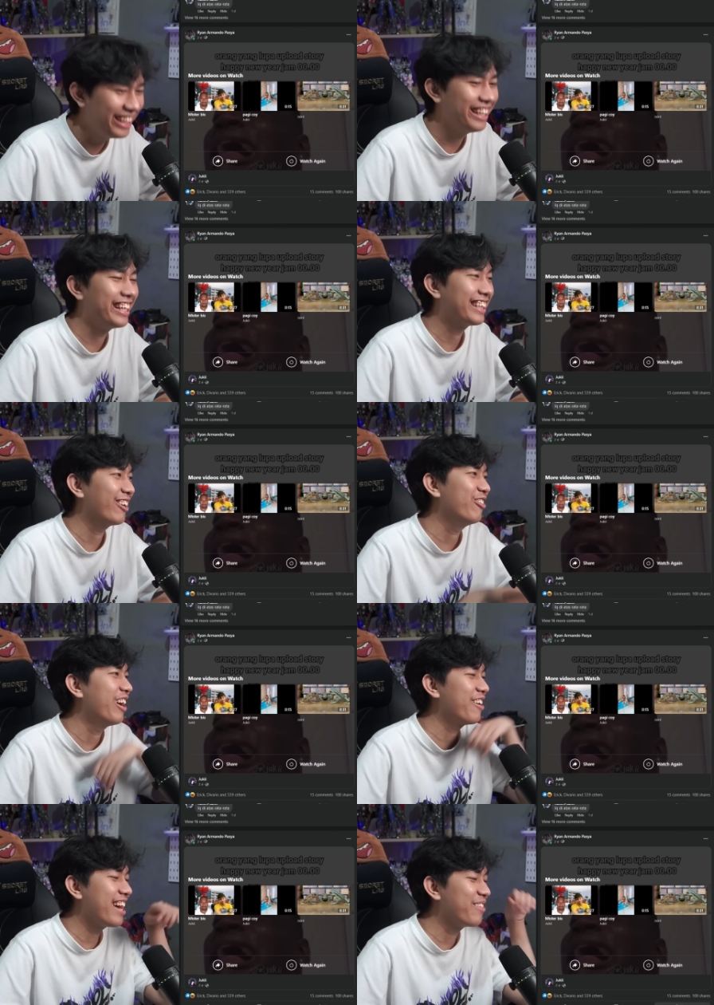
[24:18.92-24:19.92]
Iya yeah, tahun
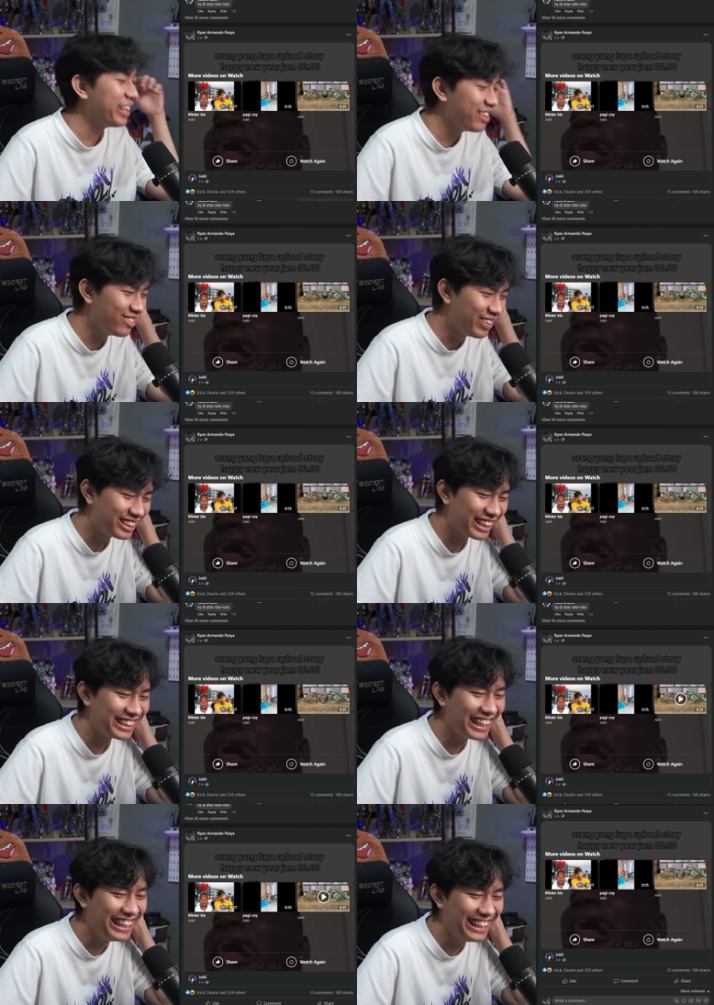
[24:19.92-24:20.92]
baru hari minggu Besoknya
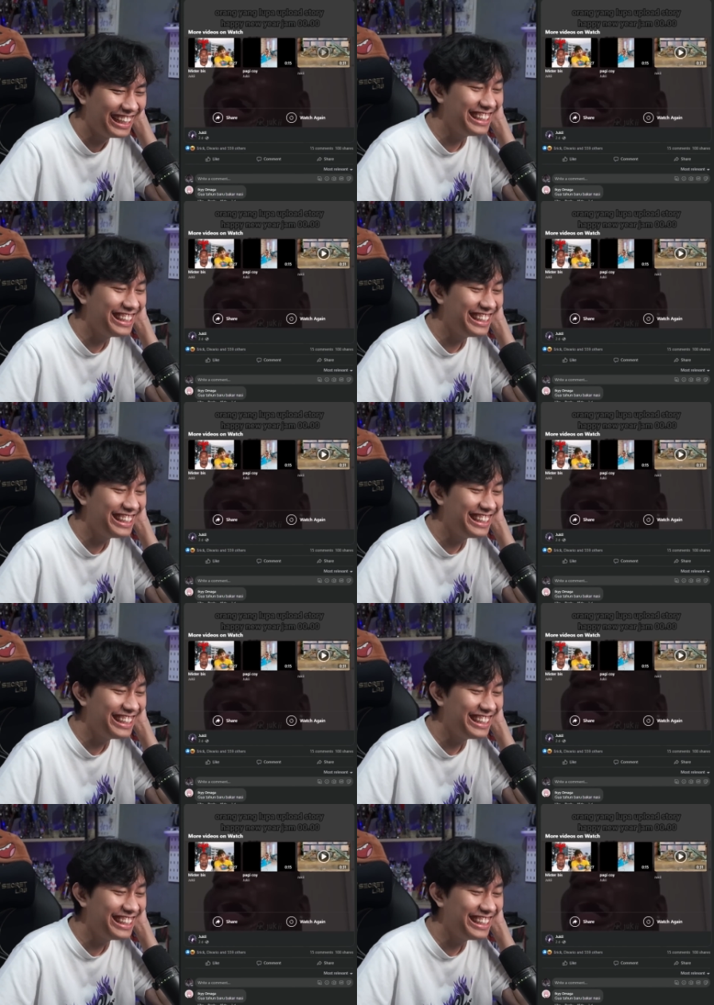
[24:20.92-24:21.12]
Senin